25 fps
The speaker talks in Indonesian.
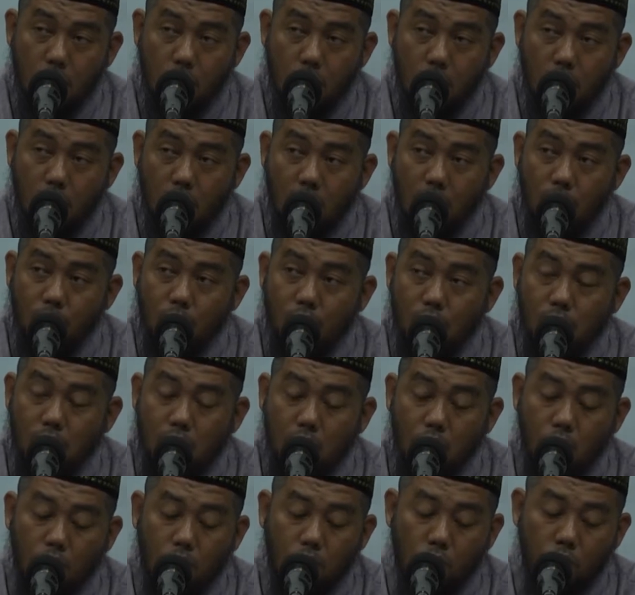dalam
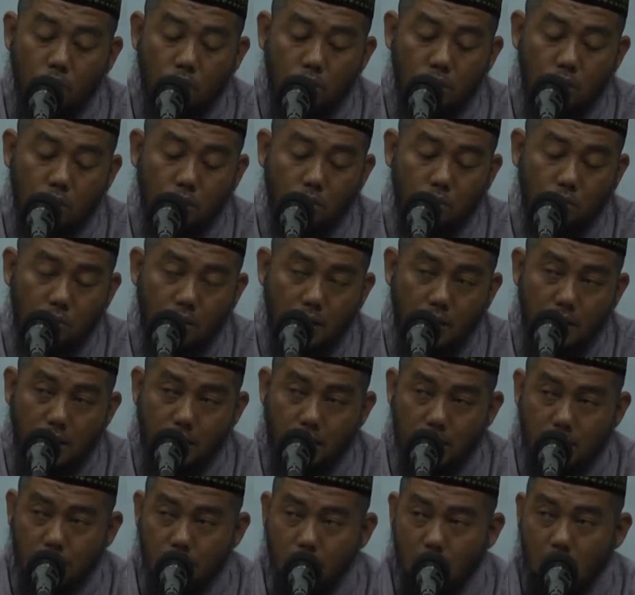peristiwa turunnya
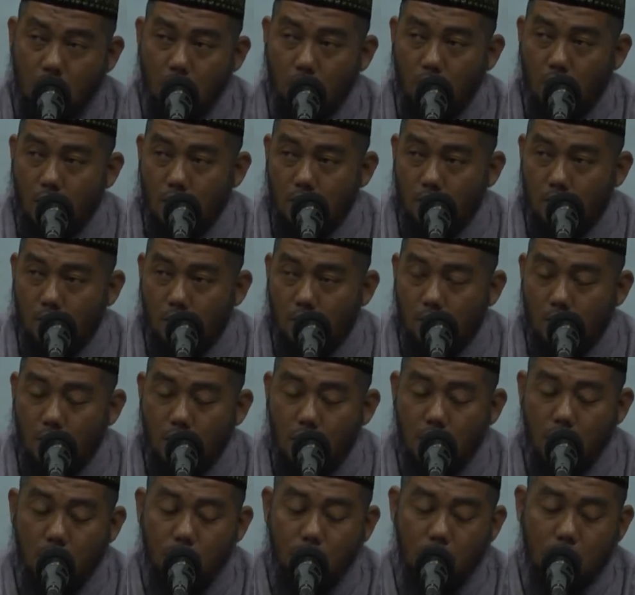Quran sebagai wahyu kepada
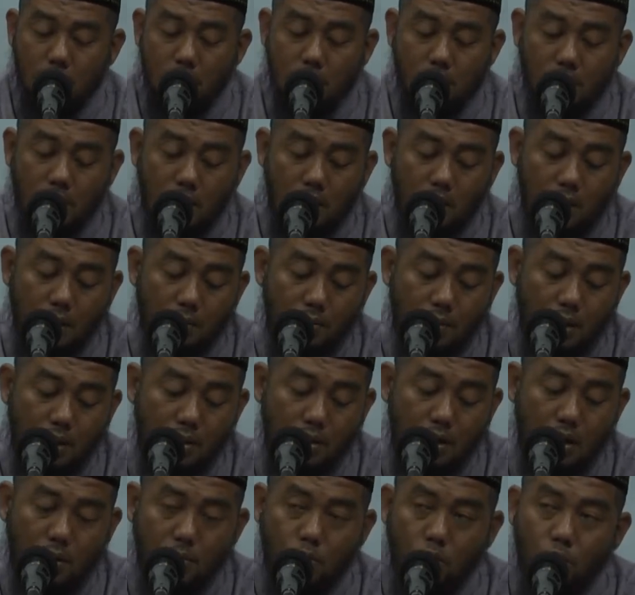Nabi SAW
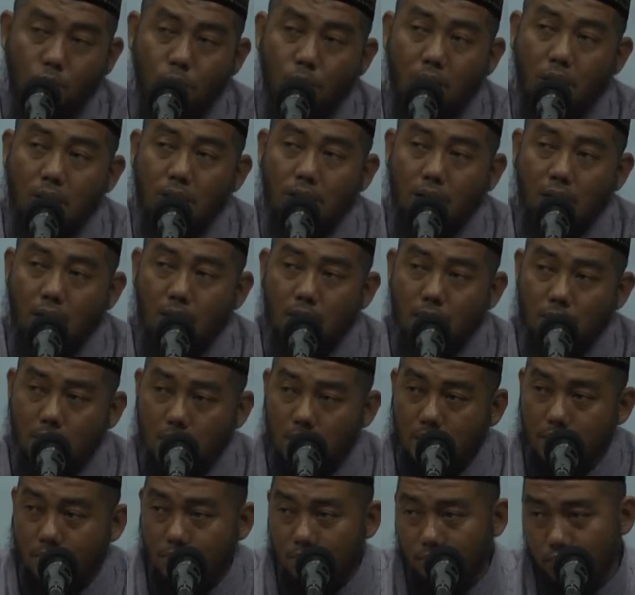adalah merupakan
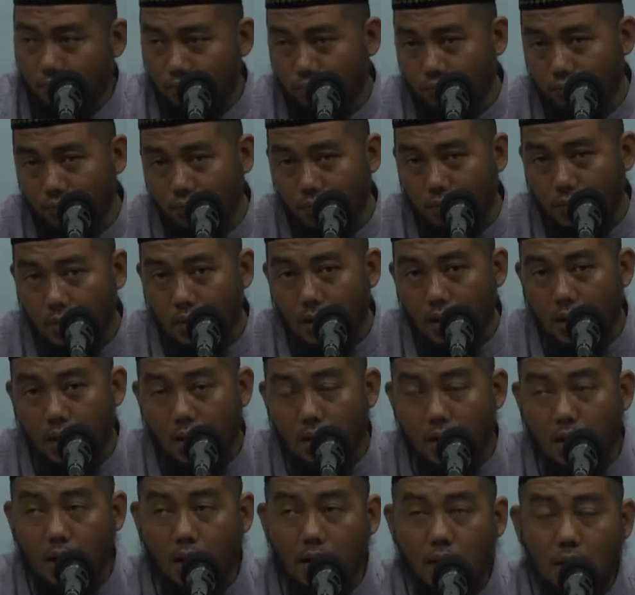rahmat.
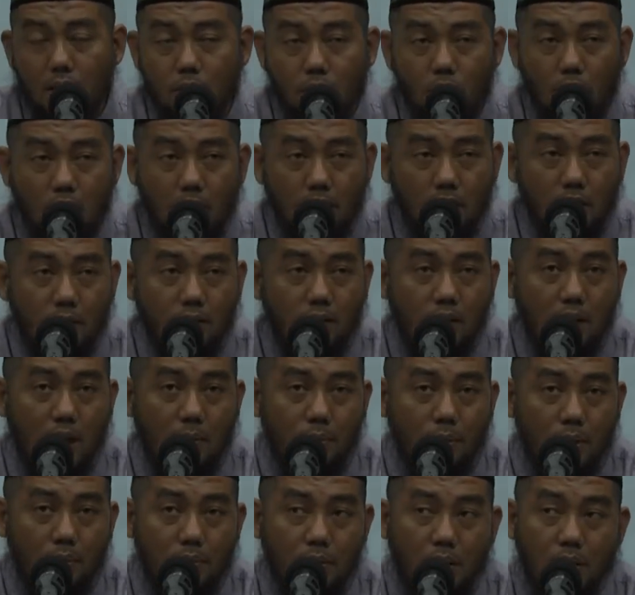Dengan itulah kita
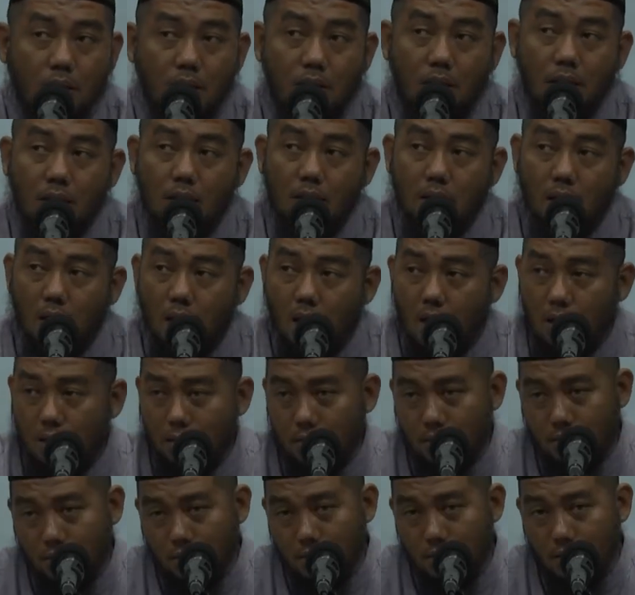dapat mengenal Allah,
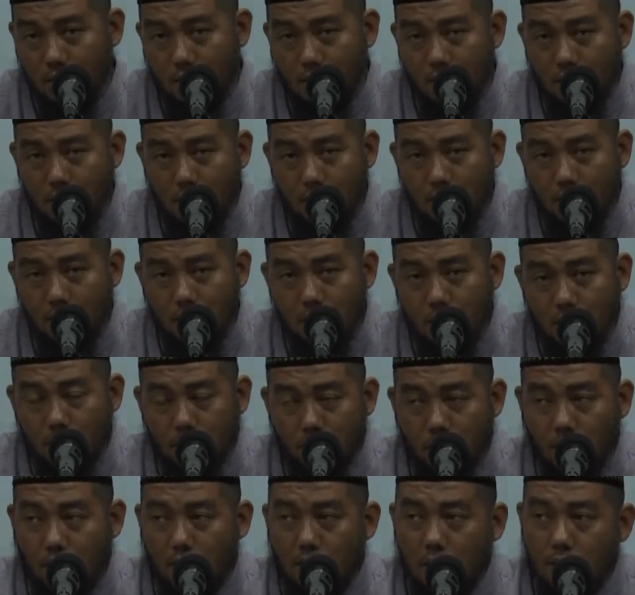
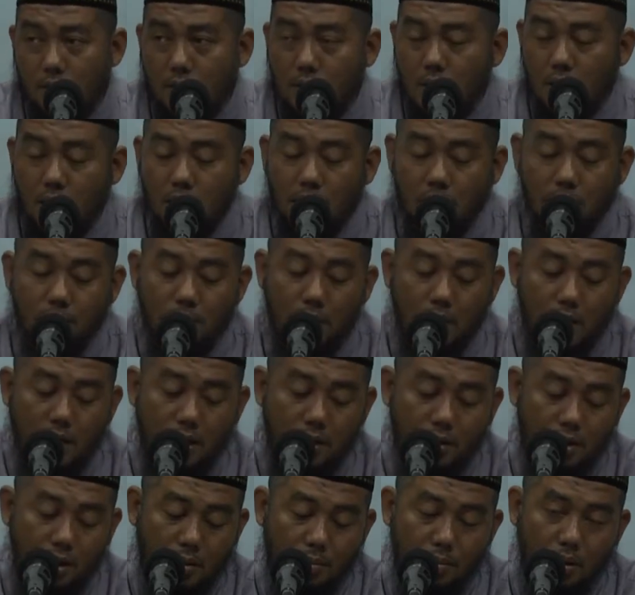mengenal jalan
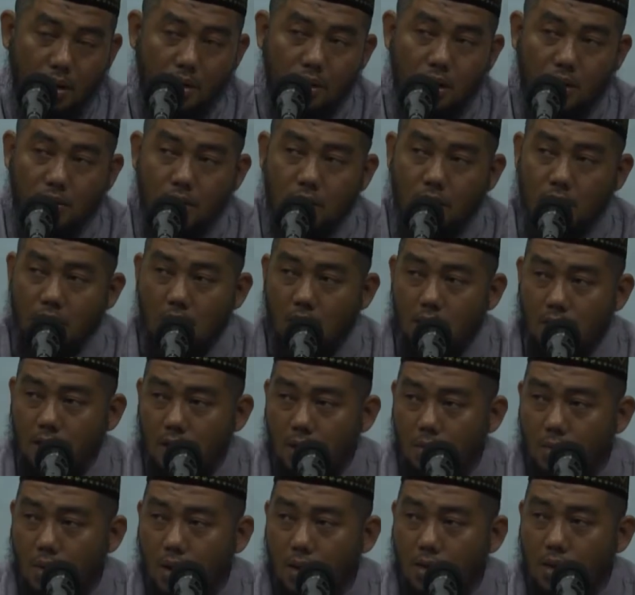kepadanya, mengenal
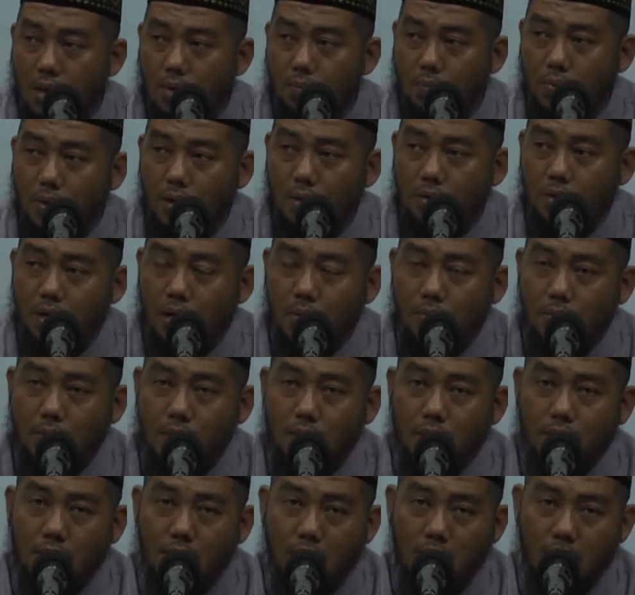syariatnya, mengenal
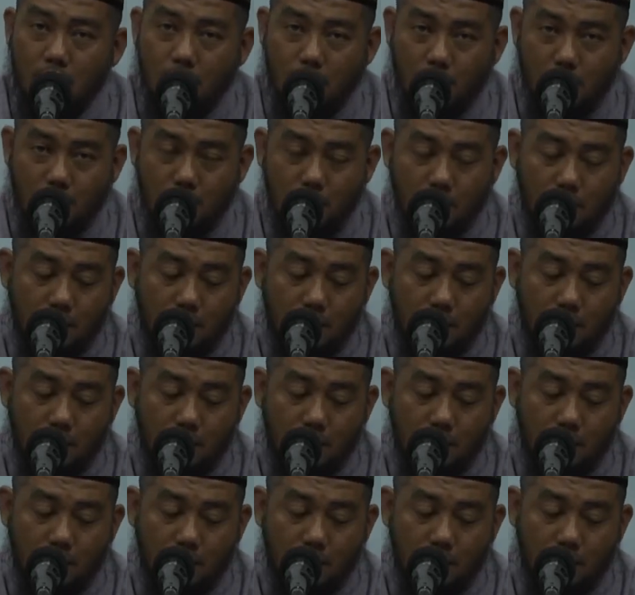perintah-perintahnya.